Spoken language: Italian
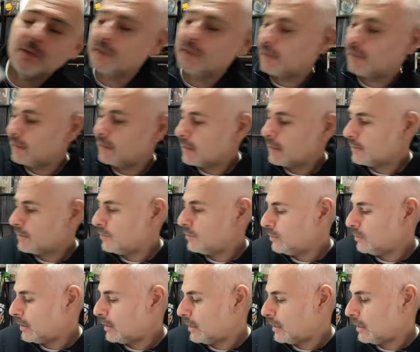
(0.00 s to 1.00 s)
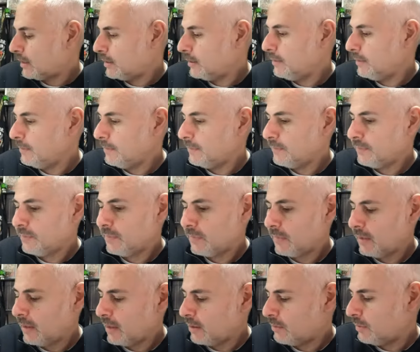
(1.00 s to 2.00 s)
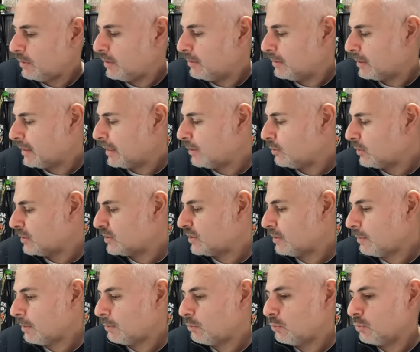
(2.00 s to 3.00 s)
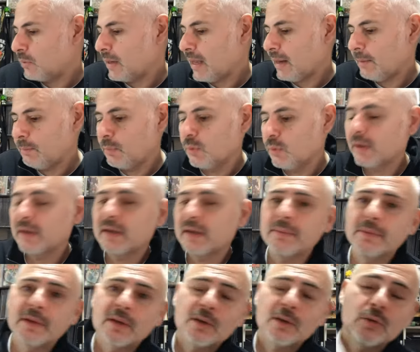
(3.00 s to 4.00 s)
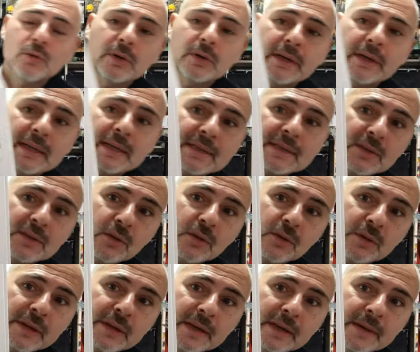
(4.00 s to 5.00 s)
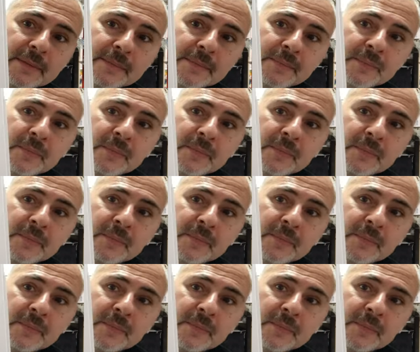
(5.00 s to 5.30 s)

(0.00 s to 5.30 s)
di redazionali e quindi credo che sia proprio un albo che ripercorre la storia